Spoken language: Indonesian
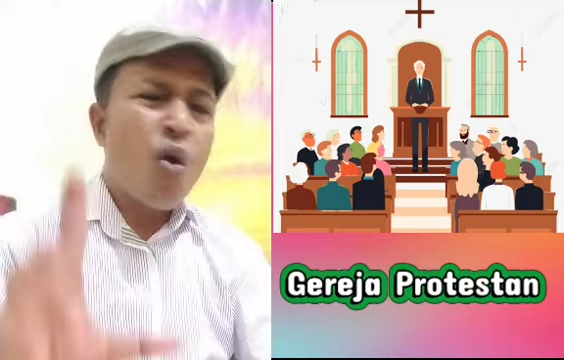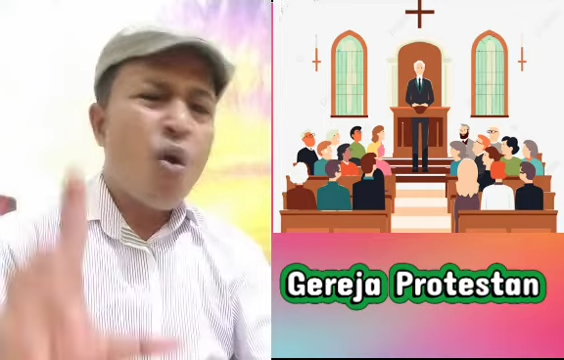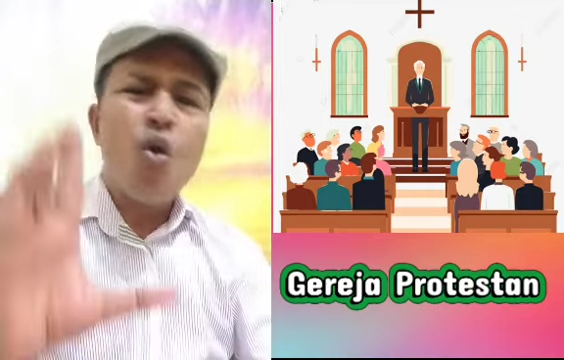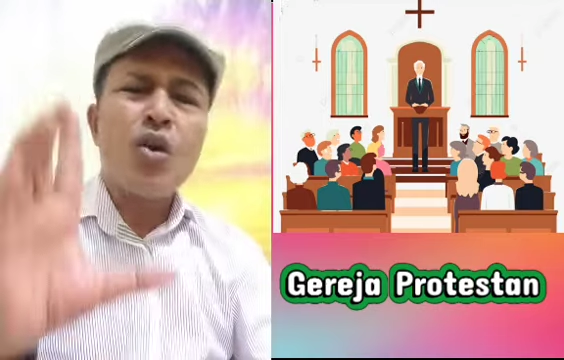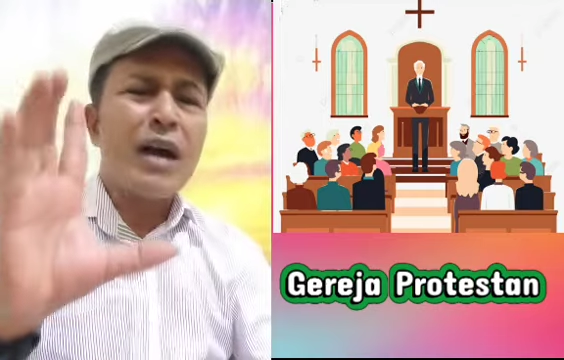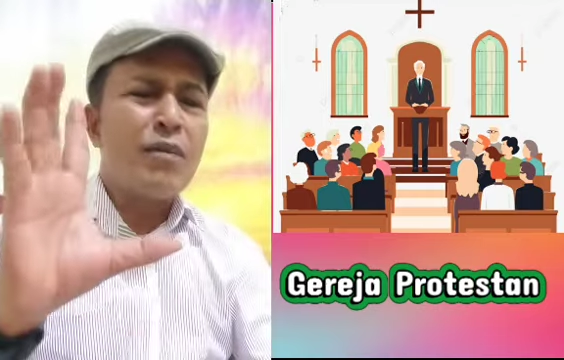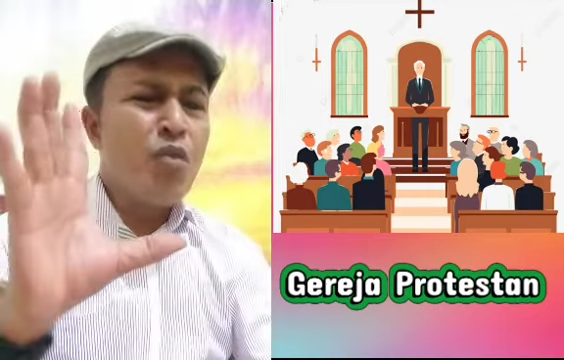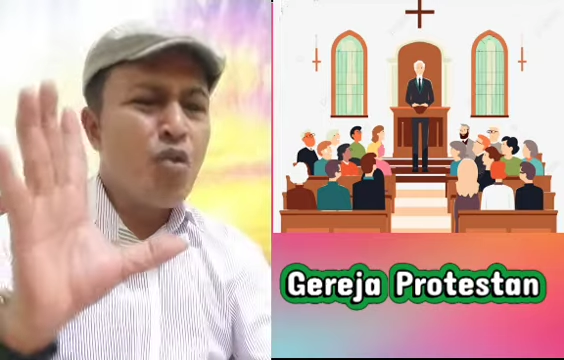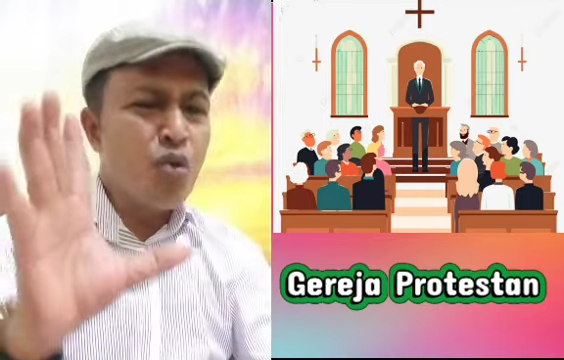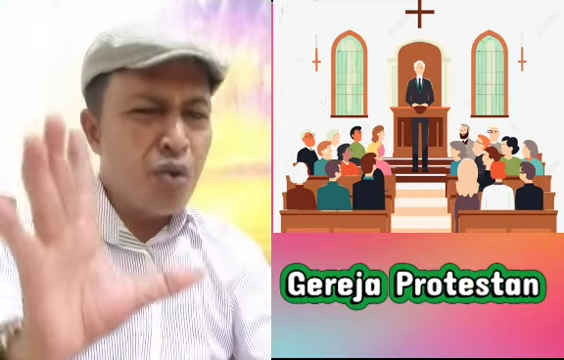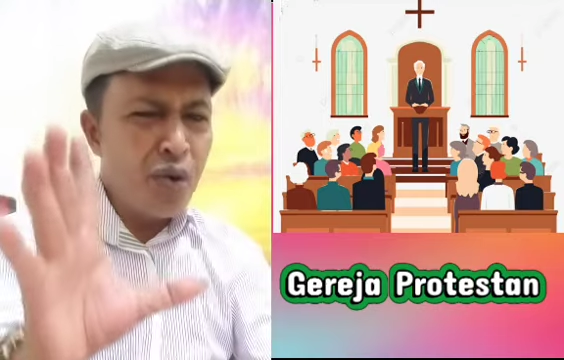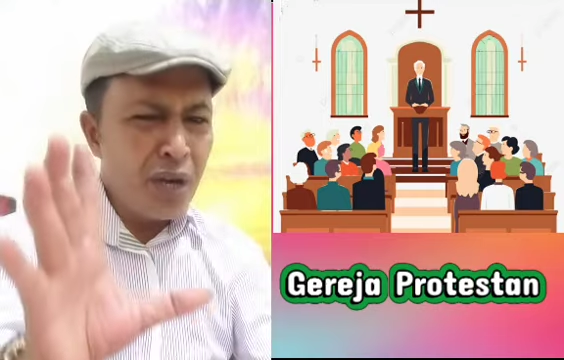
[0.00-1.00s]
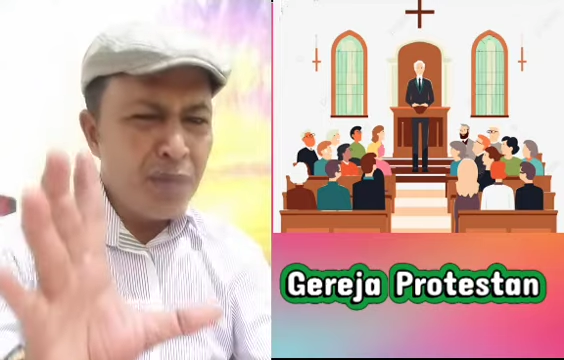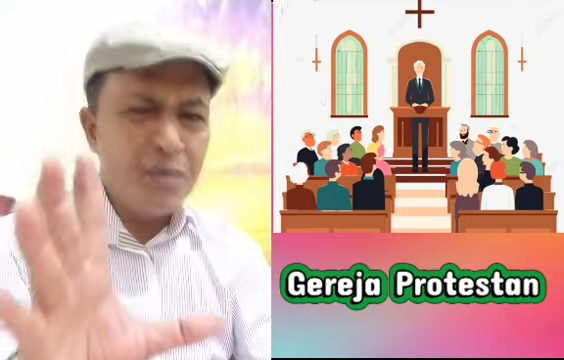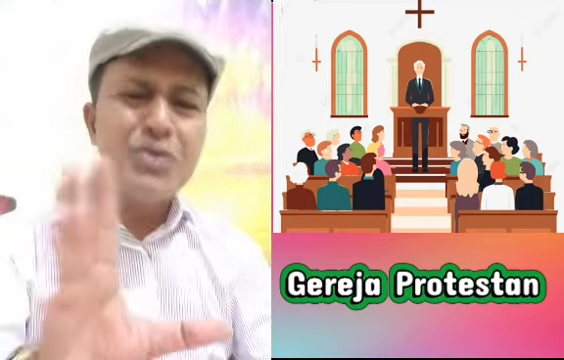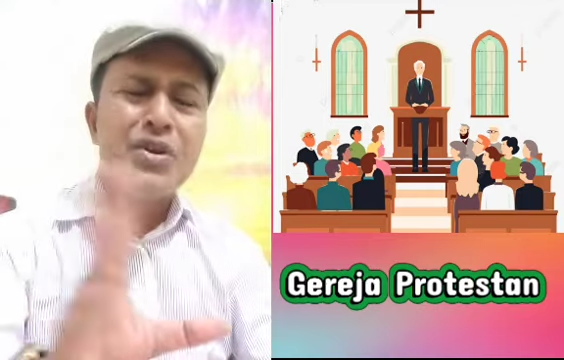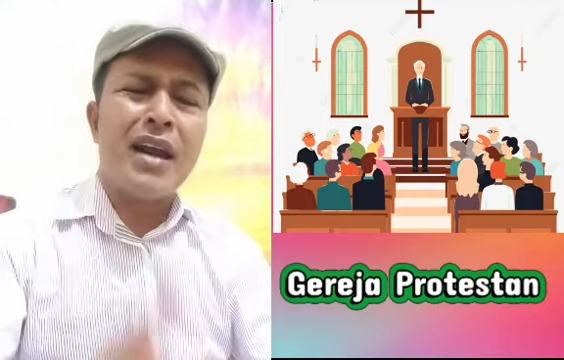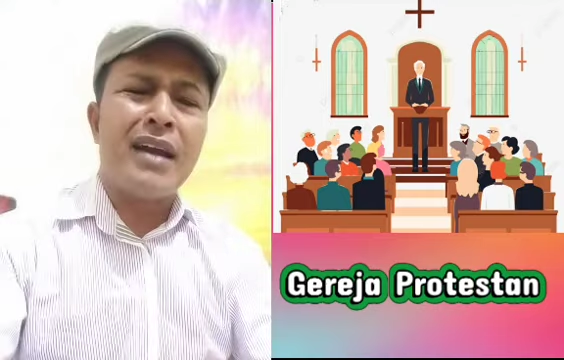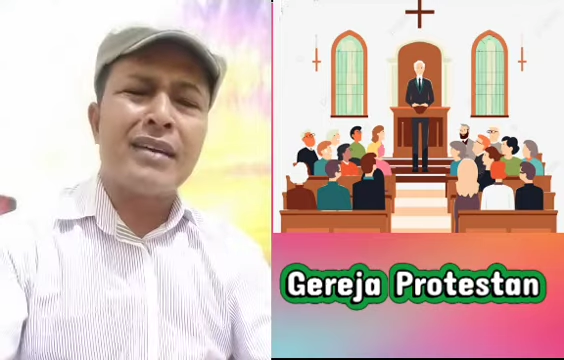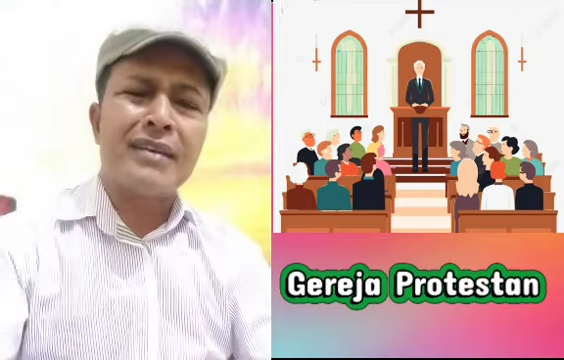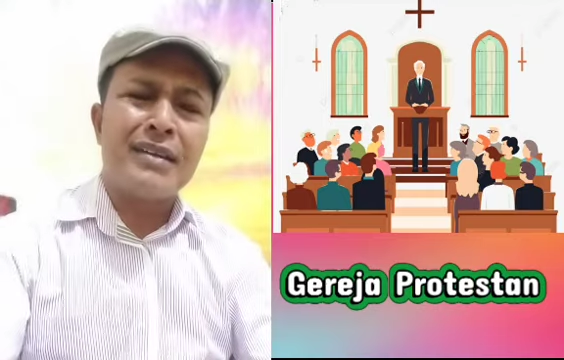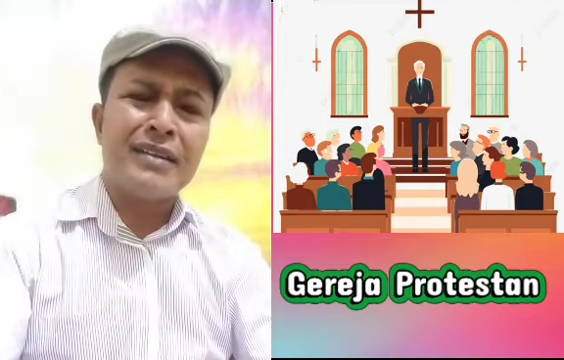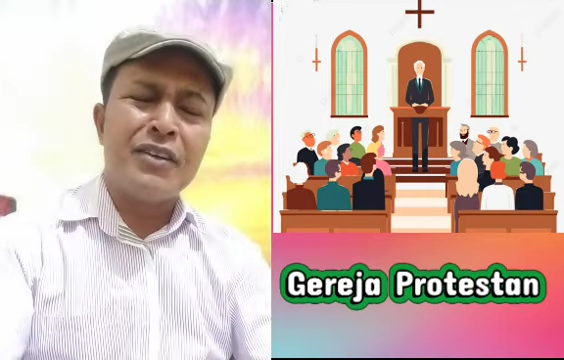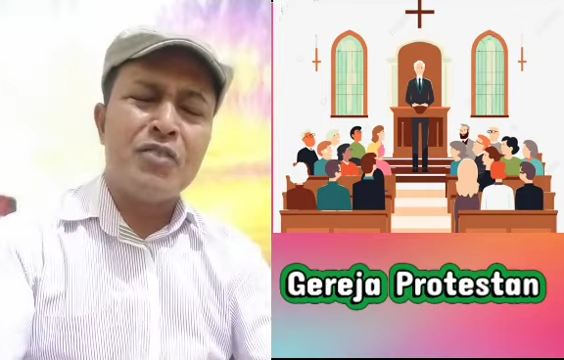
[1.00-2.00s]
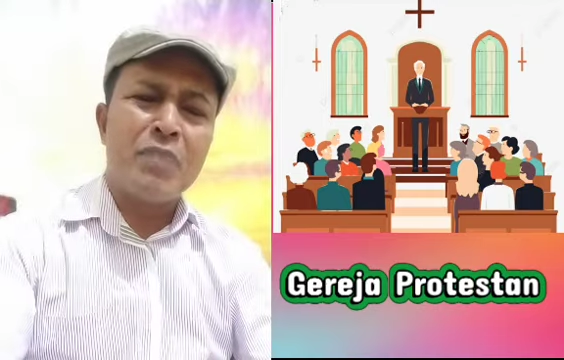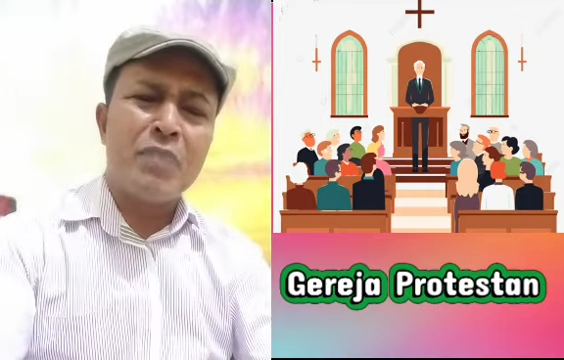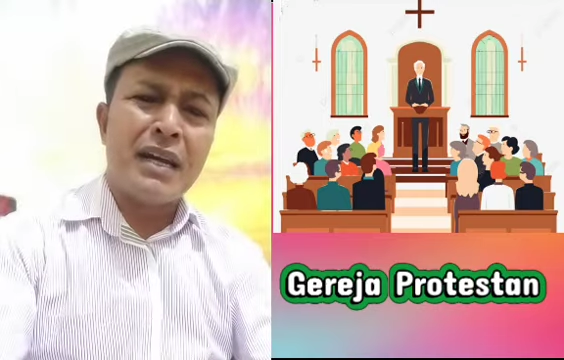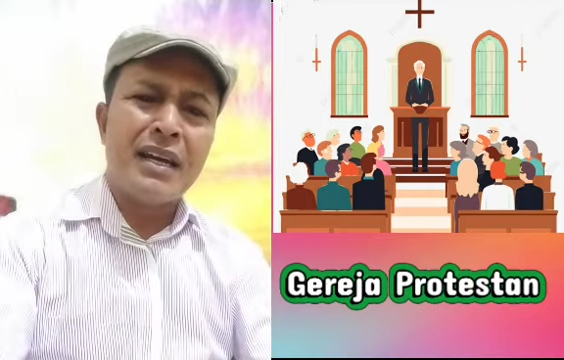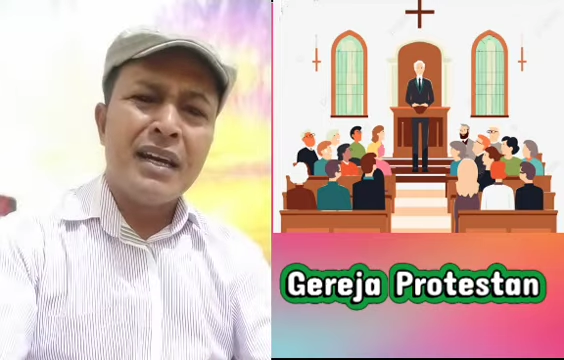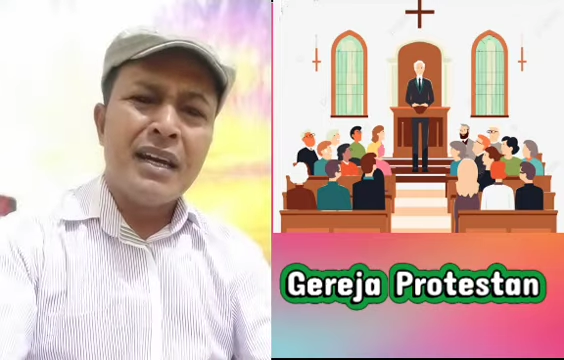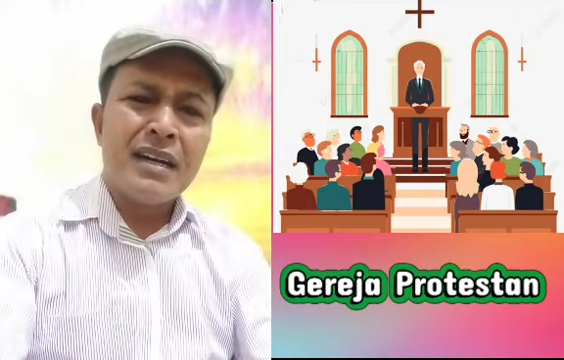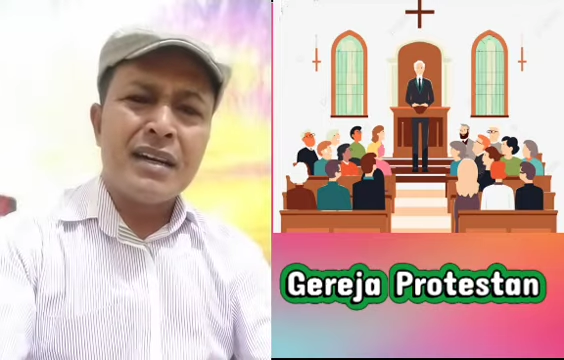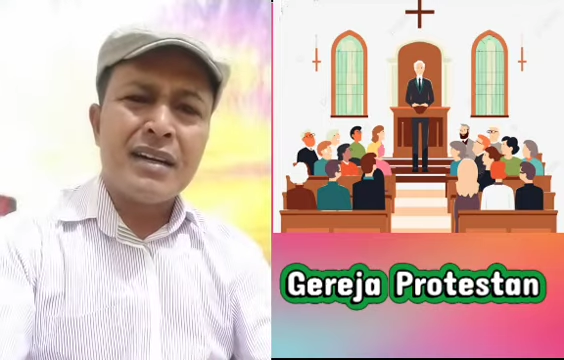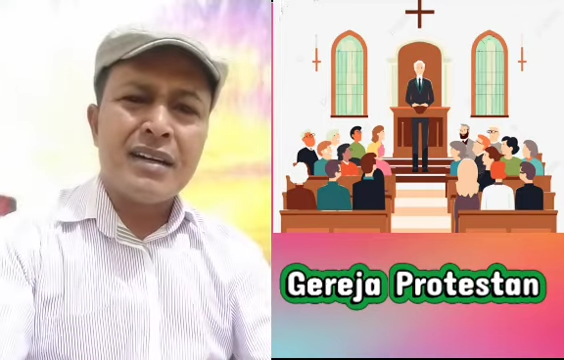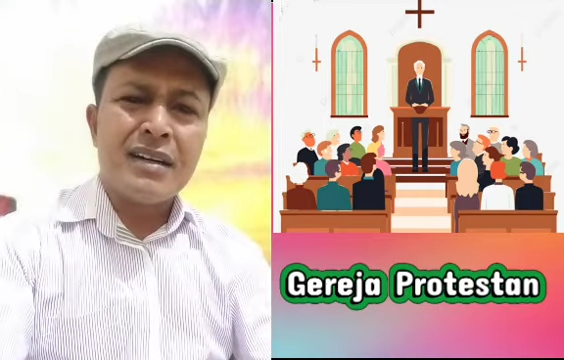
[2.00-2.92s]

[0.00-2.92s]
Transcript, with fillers: Orang murni menjalankan kehidupan e,